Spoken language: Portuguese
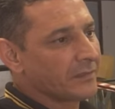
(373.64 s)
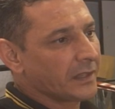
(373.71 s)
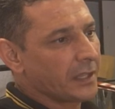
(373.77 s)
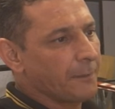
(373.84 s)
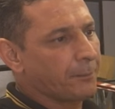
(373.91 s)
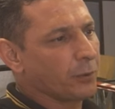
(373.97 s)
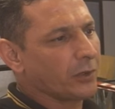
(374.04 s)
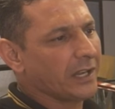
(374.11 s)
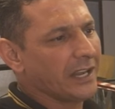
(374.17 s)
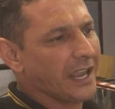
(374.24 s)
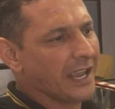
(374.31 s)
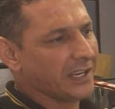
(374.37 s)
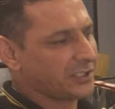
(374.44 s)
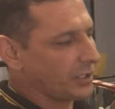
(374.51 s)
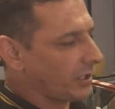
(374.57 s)
que para o
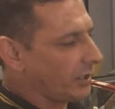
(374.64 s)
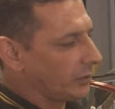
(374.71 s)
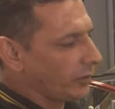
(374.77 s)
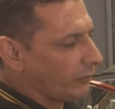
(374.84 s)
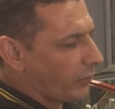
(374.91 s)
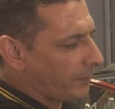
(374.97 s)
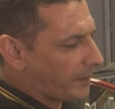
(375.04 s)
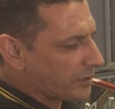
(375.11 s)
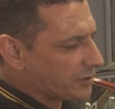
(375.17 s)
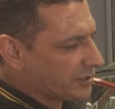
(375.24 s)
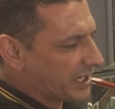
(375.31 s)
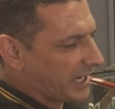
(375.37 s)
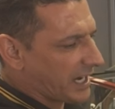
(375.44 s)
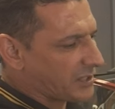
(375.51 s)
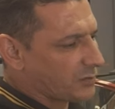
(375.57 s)
cliente eu não vou
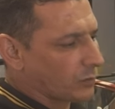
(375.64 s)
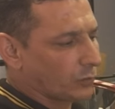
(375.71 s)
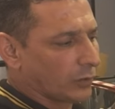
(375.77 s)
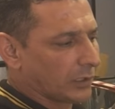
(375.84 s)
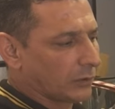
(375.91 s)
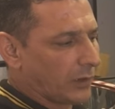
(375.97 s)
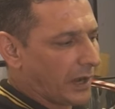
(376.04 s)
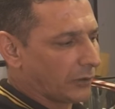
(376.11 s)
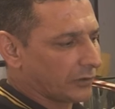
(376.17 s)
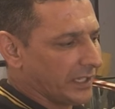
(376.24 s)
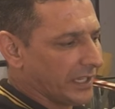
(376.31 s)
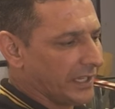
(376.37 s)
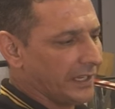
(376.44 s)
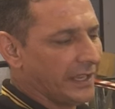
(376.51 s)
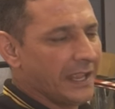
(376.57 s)
prejudicar a estrutura do carro
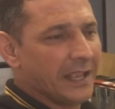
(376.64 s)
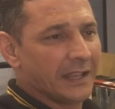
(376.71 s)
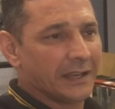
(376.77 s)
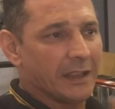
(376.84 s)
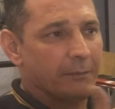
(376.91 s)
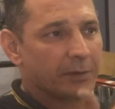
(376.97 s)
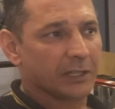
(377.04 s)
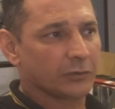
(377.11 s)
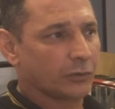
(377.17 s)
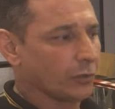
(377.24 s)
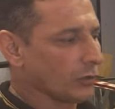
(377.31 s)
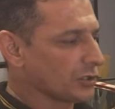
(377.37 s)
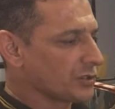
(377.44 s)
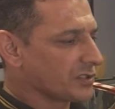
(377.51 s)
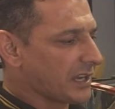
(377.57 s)
dele. Lembrando que
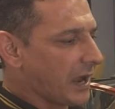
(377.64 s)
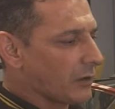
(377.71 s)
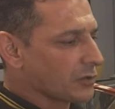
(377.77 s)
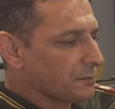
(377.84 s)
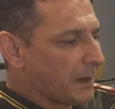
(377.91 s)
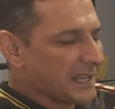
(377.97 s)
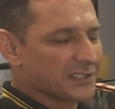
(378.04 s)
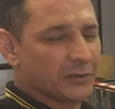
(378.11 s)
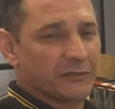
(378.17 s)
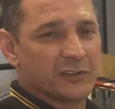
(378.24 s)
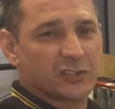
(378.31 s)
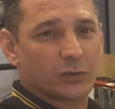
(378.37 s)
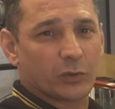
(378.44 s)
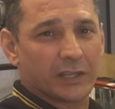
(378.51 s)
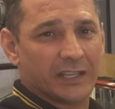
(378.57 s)
hoje os carros passam em
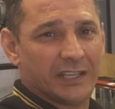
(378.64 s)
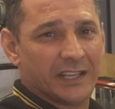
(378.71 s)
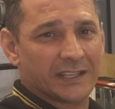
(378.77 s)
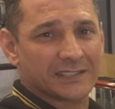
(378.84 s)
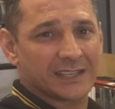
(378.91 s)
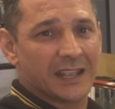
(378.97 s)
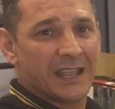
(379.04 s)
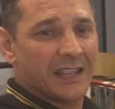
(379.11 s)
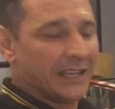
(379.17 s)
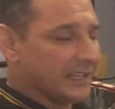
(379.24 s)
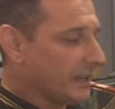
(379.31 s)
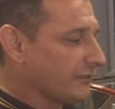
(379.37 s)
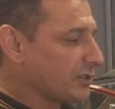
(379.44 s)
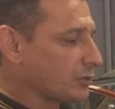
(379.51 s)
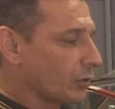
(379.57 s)
vistorias e
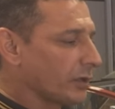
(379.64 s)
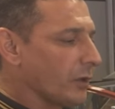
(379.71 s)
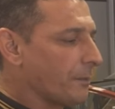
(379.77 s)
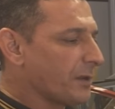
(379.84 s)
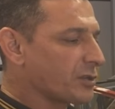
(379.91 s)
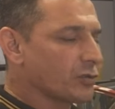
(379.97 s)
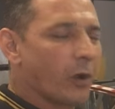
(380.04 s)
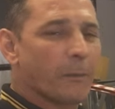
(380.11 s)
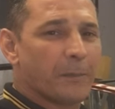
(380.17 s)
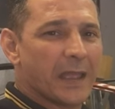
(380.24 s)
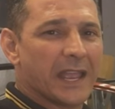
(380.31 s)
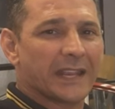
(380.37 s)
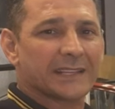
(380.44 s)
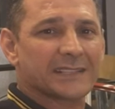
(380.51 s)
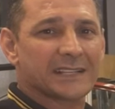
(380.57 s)
na vistoria o pessoal
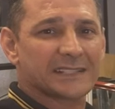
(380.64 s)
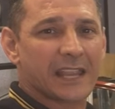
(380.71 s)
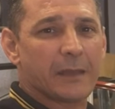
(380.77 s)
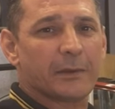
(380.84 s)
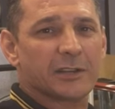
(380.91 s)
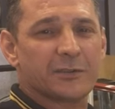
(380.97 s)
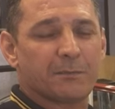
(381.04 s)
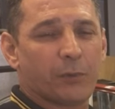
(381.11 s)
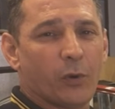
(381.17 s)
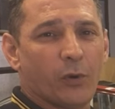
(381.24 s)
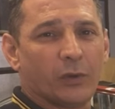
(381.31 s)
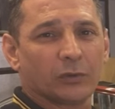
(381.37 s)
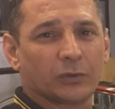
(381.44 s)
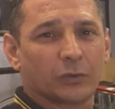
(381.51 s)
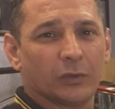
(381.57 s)
pega essas quebras de
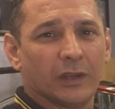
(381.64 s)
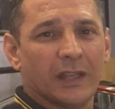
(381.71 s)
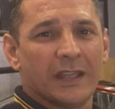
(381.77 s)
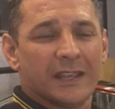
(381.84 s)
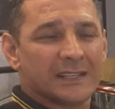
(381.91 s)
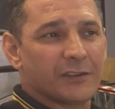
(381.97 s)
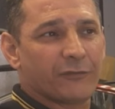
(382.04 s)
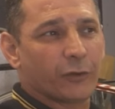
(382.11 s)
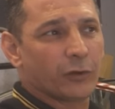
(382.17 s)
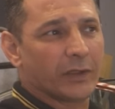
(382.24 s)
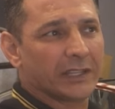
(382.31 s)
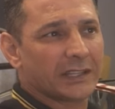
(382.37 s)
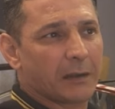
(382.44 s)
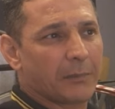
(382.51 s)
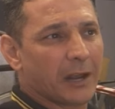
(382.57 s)
ponto. Se for um
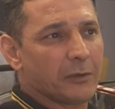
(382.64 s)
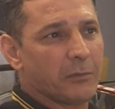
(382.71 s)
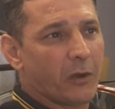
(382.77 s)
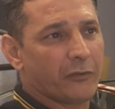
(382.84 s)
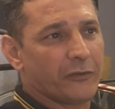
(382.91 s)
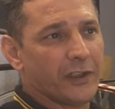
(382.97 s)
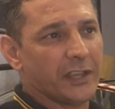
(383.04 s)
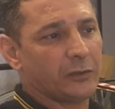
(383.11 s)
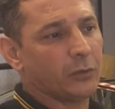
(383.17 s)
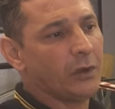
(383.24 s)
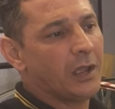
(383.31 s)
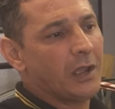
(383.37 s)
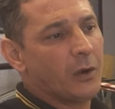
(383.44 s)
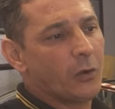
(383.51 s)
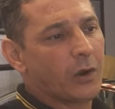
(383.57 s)
retrabalho mal feito,
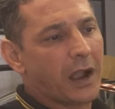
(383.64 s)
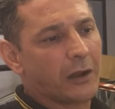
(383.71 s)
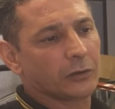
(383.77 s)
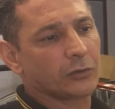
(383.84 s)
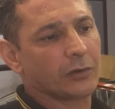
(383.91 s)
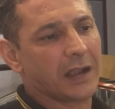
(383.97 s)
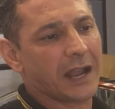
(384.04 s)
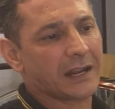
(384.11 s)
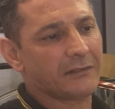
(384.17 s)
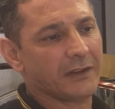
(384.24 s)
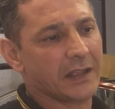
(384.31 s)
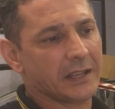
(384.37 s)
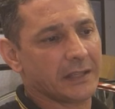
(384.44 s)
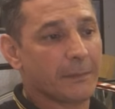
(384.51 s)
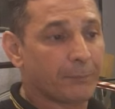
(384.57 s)
o carro do cara
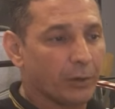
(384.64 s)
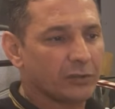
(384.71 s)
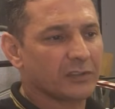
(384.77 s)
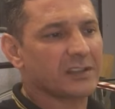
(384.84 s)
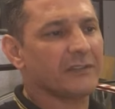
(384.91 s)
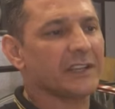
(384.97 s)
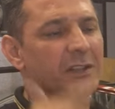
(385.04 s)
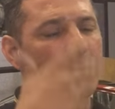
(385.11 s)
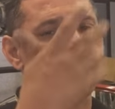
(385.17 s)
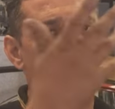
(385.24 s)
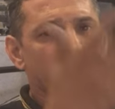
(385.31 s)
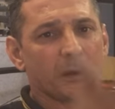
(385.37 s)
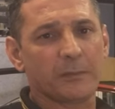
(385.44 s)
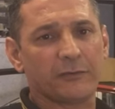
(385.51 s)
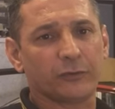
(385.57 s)
vai. É, depois você vai ter um
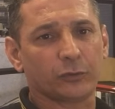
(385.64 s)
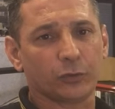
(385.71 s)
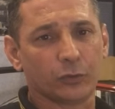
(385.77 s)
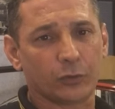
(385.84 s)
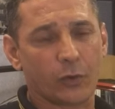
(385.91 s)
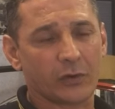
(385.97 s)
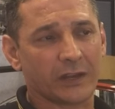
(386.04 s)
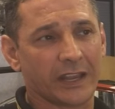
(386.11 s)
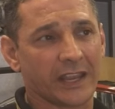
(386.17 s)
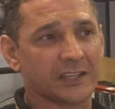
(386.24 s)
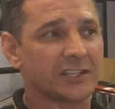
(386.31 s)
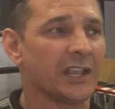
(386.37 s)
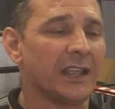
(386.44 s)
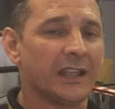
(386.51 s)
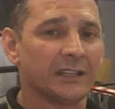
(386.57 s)
problema futuro com o
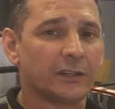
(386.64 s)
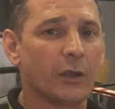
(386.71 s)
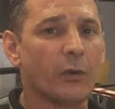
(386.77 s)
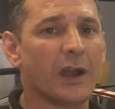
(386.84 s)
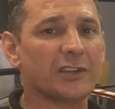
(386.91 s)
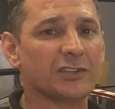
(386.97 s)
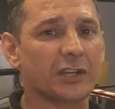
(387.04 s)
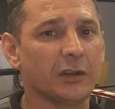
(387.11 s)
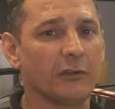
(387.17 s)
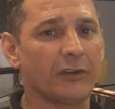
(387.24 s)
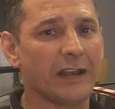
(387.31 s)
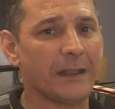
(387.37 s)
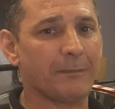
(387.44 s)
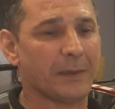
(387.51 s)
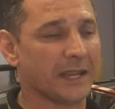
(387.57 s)
cliente. Então eu acho que não
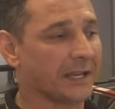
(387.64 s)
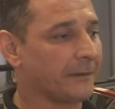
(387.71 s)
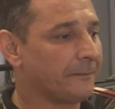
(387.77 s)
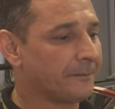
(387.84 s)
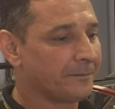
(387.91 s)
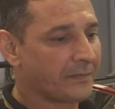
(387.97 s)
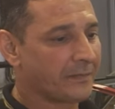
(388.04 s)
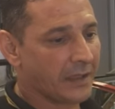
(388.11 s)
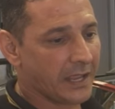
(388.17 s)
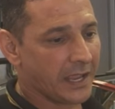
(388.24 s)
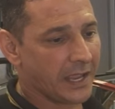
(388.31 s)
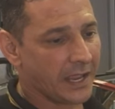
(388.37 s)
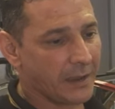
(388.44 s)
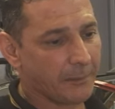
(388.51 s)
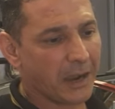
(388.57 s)
vale a pena.
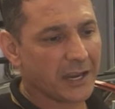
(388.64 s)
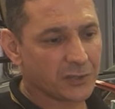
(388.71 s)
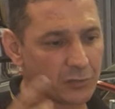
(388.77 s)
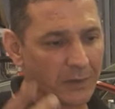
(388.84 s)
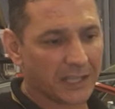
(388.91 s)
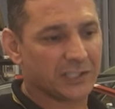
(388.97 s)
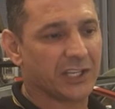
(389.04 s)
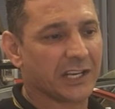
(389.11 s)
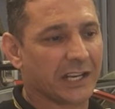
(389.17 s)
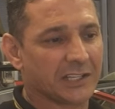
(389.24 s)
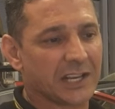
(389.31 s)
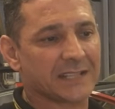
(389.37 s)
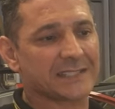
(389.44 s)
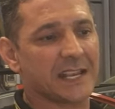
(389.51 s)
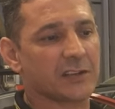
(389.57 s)
É, mais uma dica
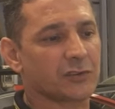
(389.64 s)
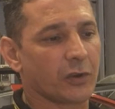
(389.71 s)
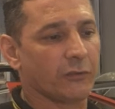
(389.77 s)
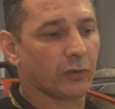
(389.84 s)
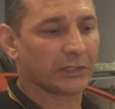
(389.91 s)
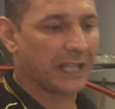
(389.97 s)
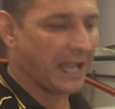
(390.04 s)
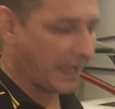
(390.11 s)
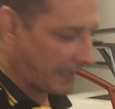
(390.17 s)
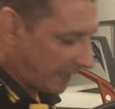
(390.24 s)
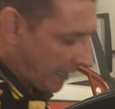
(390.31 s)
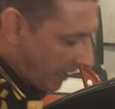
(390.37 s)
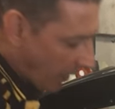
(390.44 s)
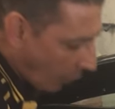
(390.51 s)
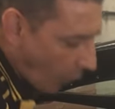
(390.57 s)
de acesso que eu vou dar:
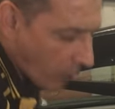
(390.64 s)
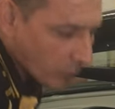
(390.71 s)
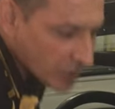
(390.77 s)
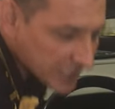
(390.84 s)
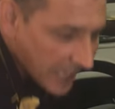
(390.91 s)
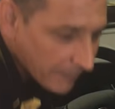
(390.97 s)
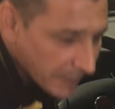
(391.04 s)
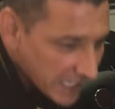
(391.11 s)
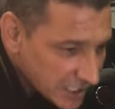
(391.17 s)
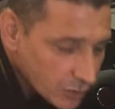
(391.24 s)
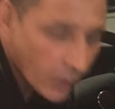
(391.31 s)
como saber